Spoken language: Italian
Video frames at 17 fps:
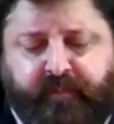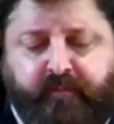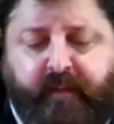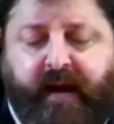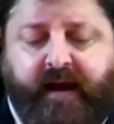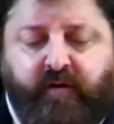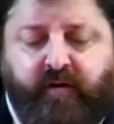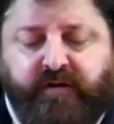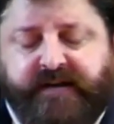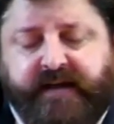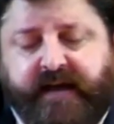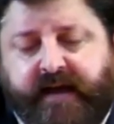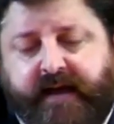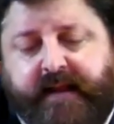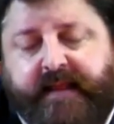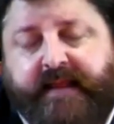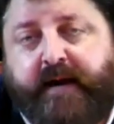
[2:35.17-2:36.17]
Ma
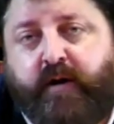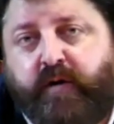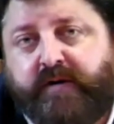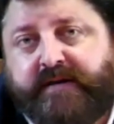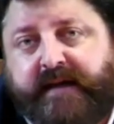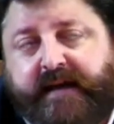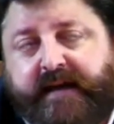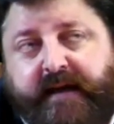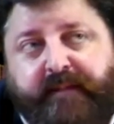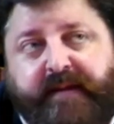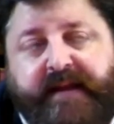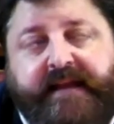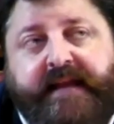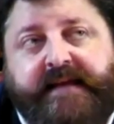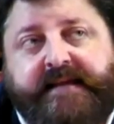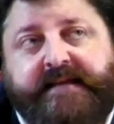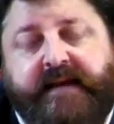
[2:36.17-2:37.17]
cosa, la cosa che mi
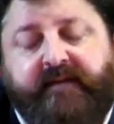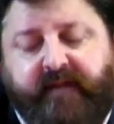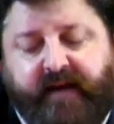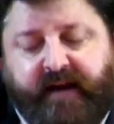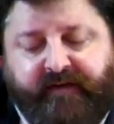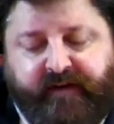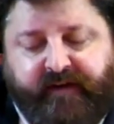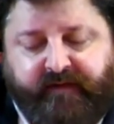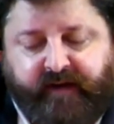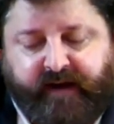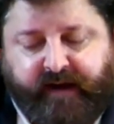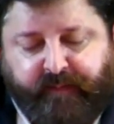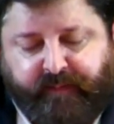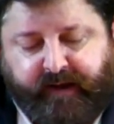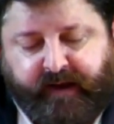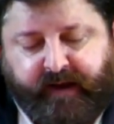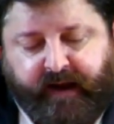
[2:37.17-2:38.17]
interessava era farvi
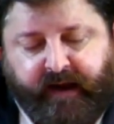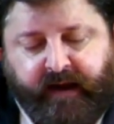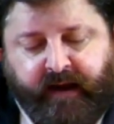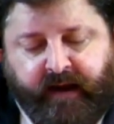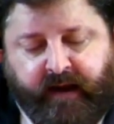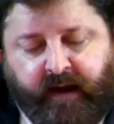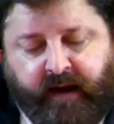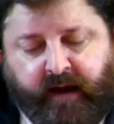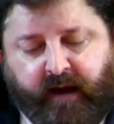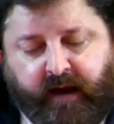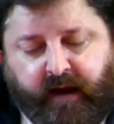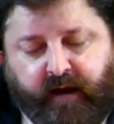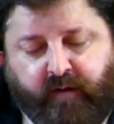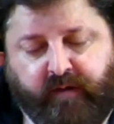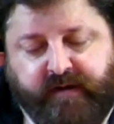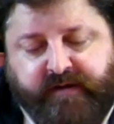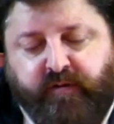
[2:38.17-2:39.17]
capire
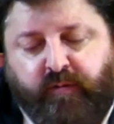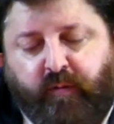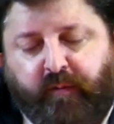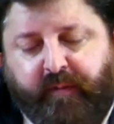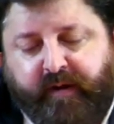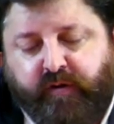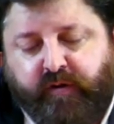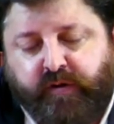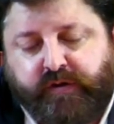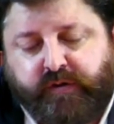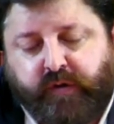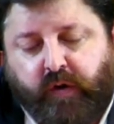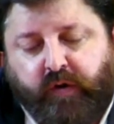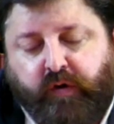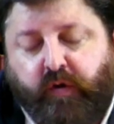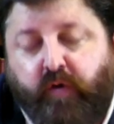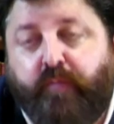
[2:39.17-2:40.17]
eh, questo momento
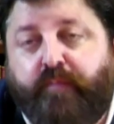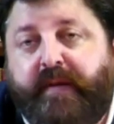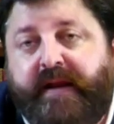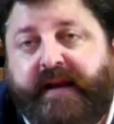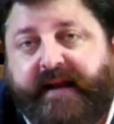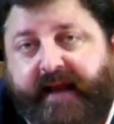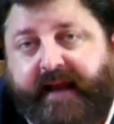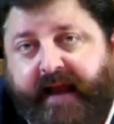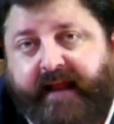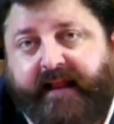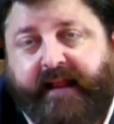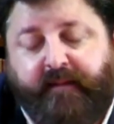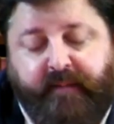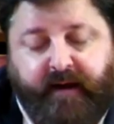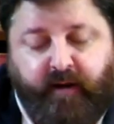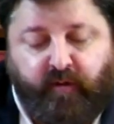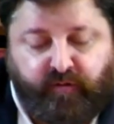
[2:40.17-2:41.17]
storico, il perché nel
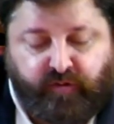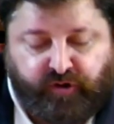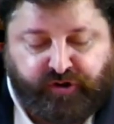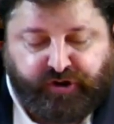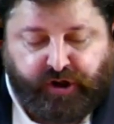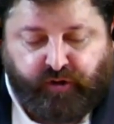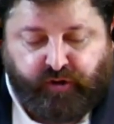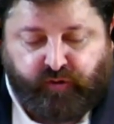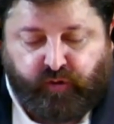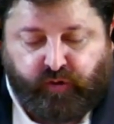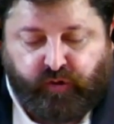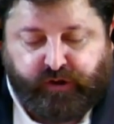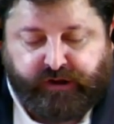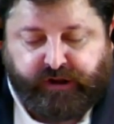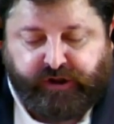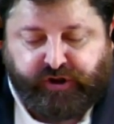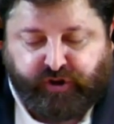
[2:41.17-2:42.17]

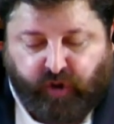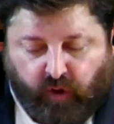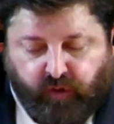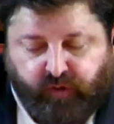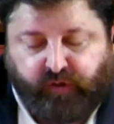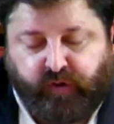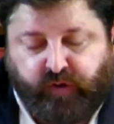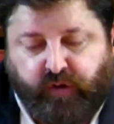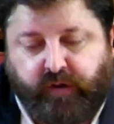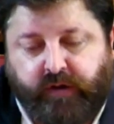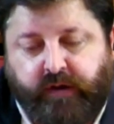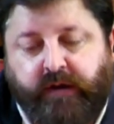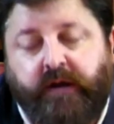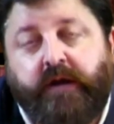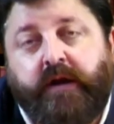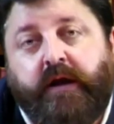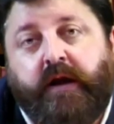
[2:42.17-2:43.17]
1818
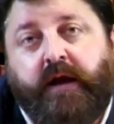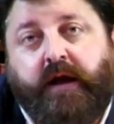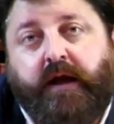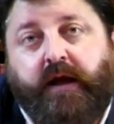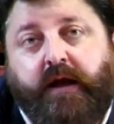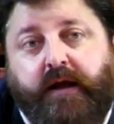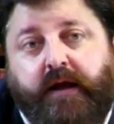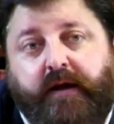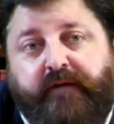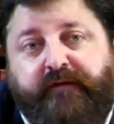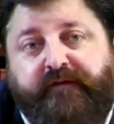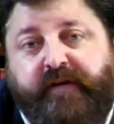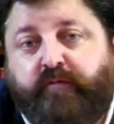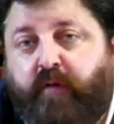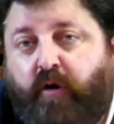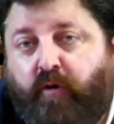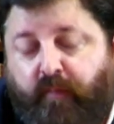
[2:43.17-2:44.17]
eh,
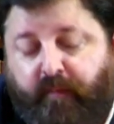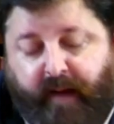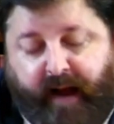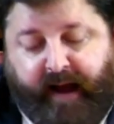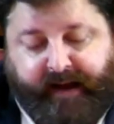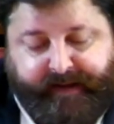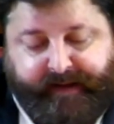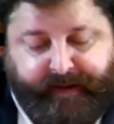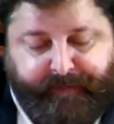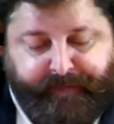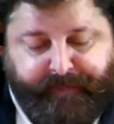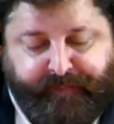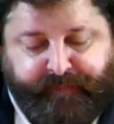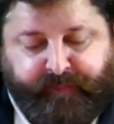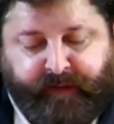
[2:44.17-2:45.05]
Vidua non parte